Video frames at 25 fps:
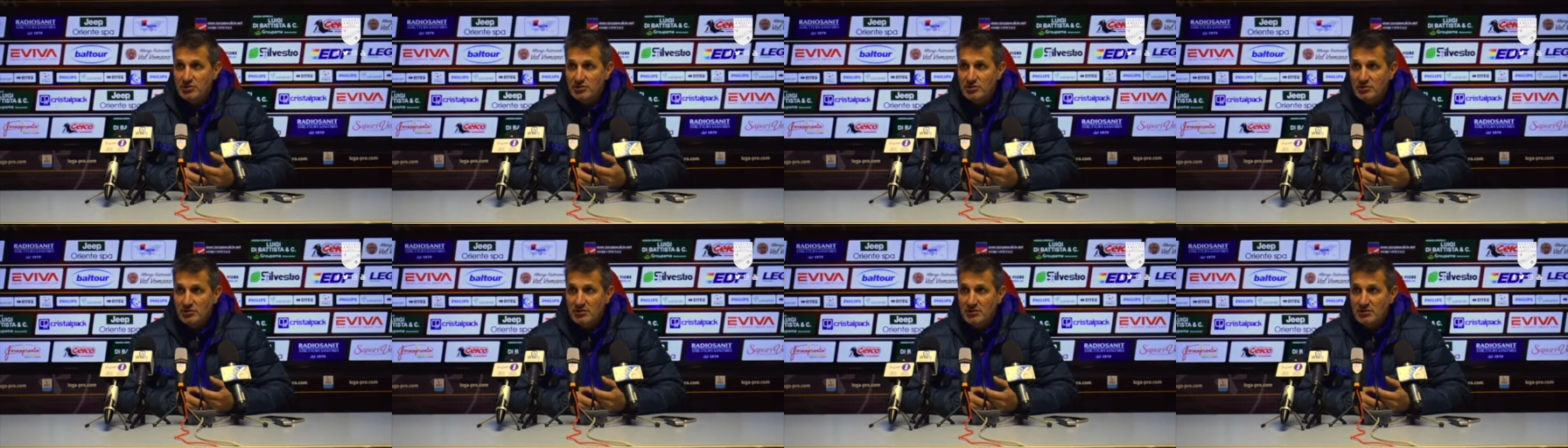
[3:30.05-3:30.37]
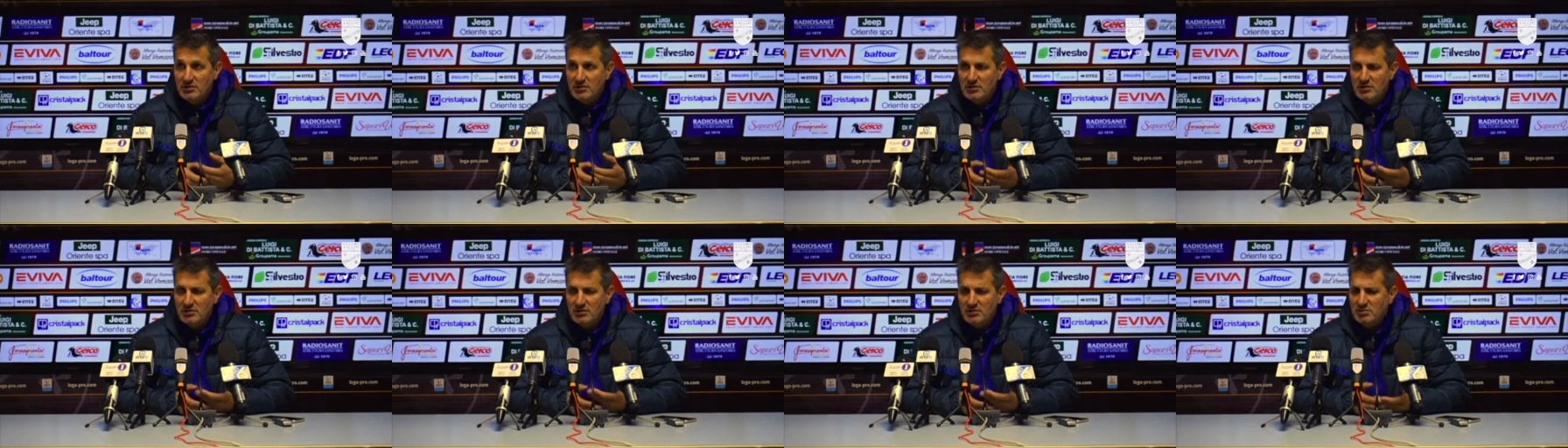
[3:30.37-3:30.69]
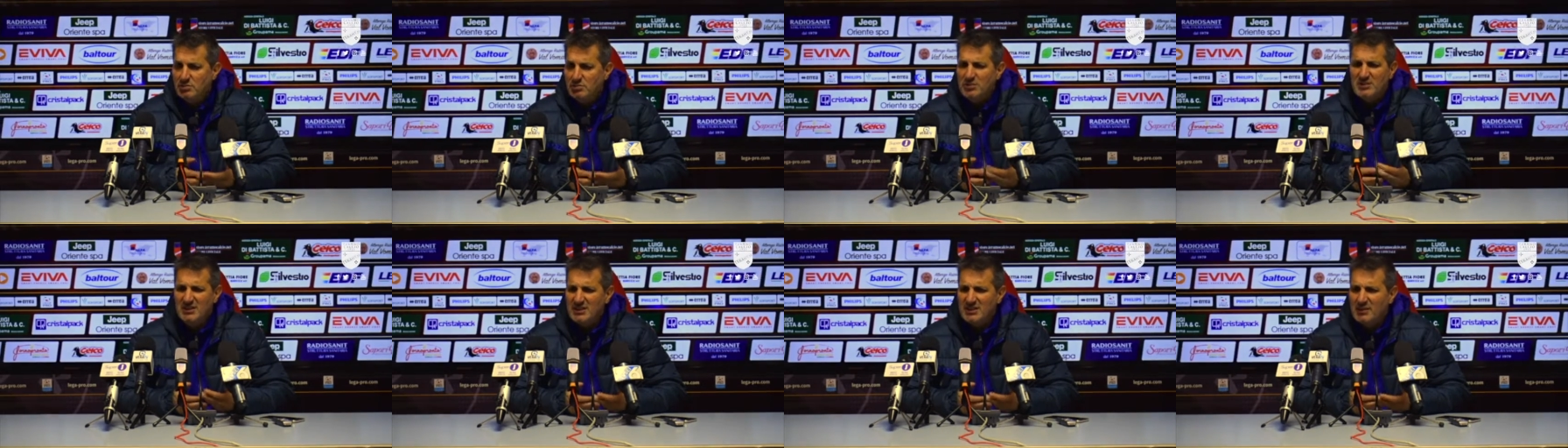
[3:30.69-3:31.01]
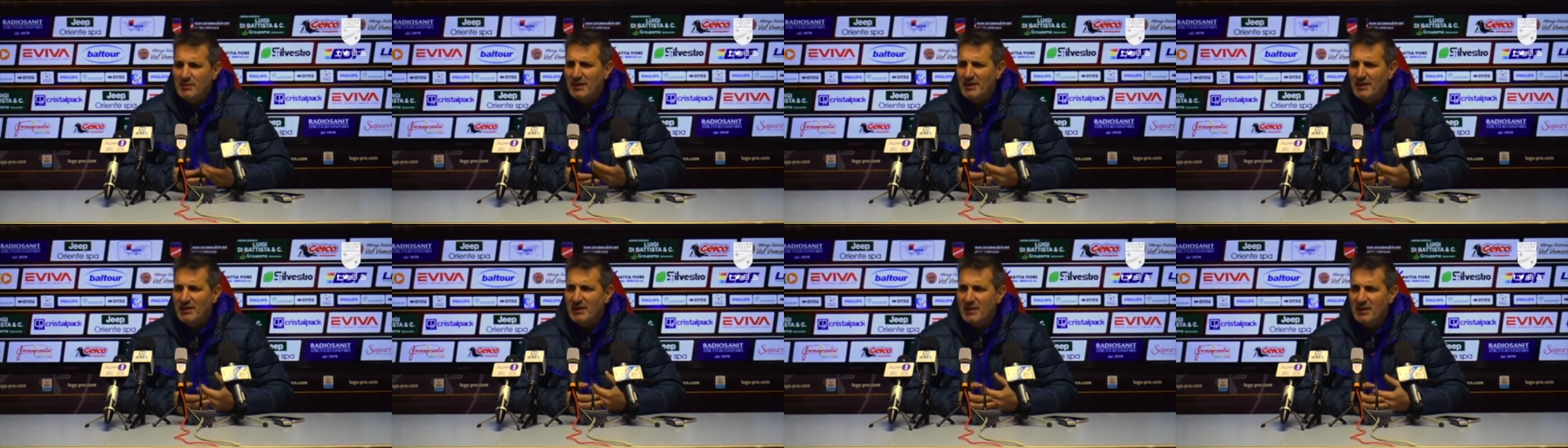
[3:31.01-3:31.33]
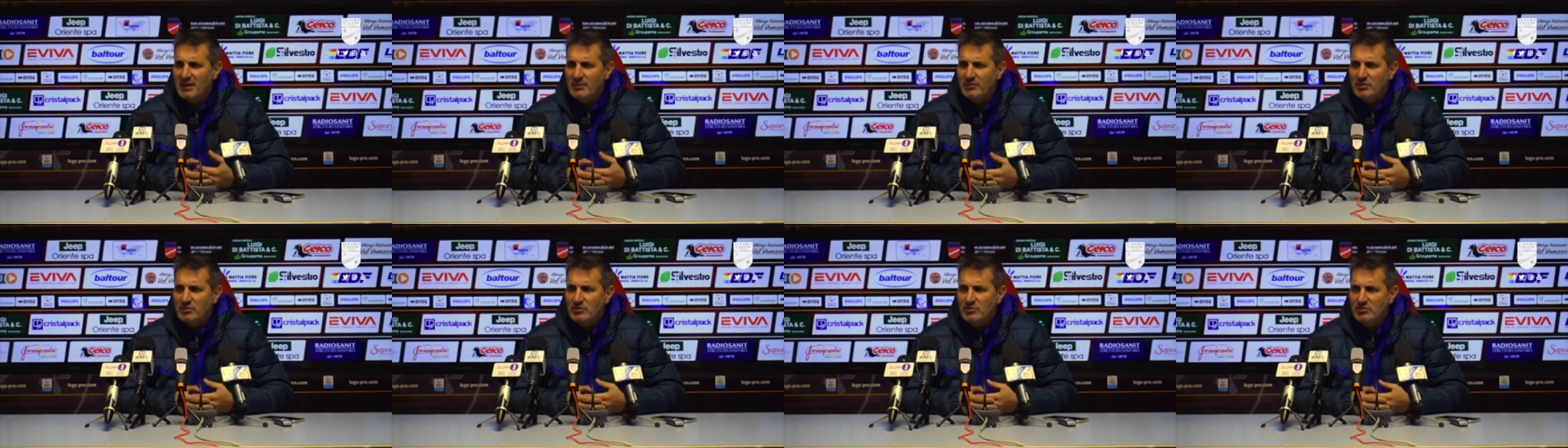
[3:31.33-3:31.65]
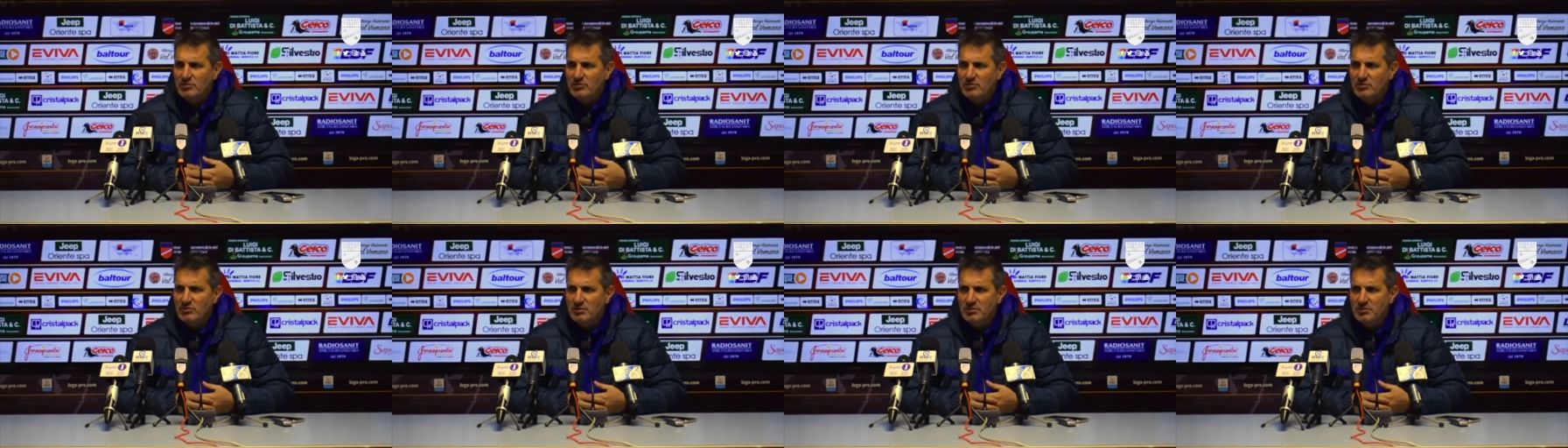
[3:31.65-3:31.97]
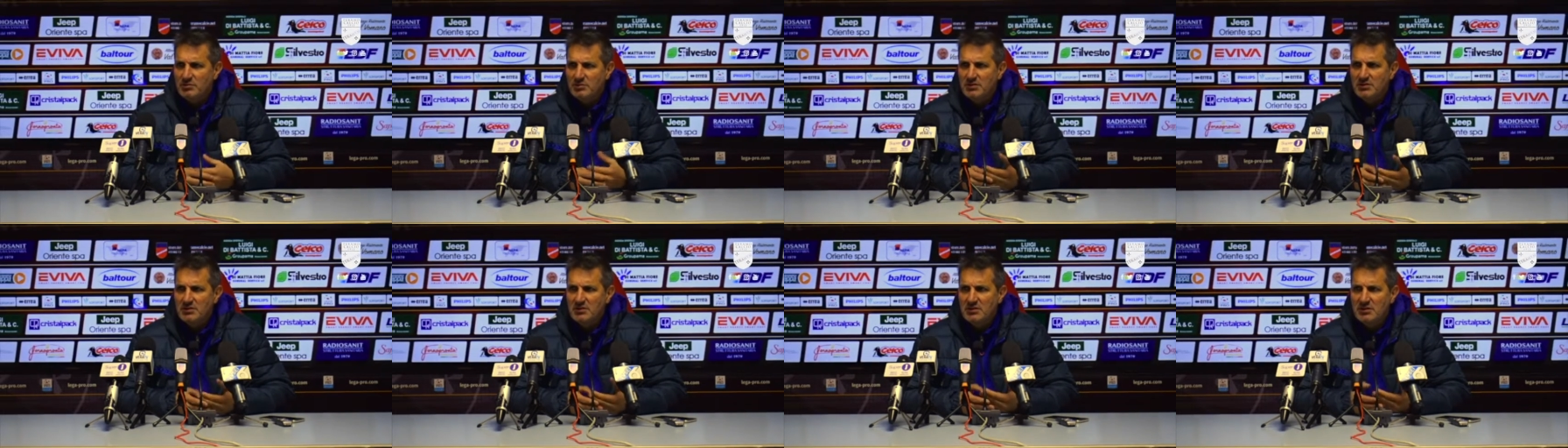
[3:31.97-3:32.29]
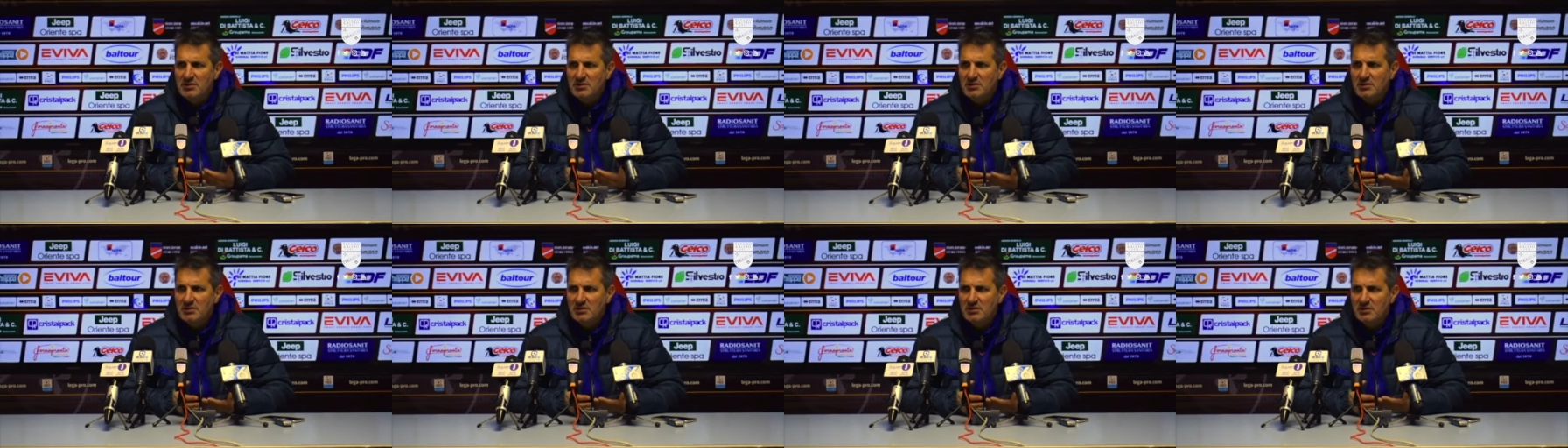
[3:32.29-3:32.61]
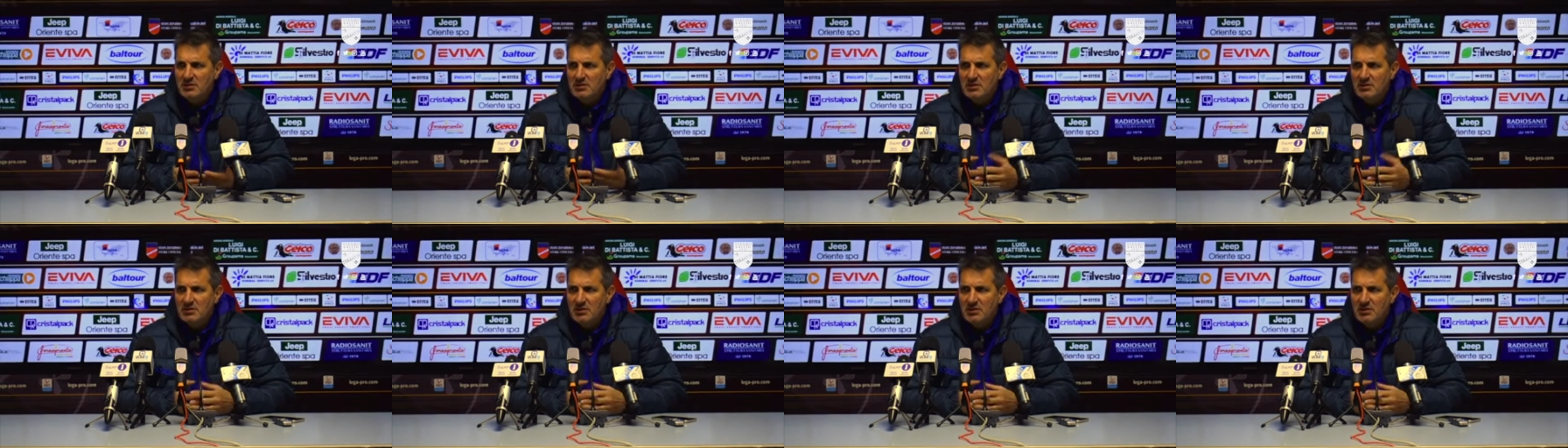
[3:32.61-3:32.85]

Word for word: giorni, due settimane di allenamento con noi, quindi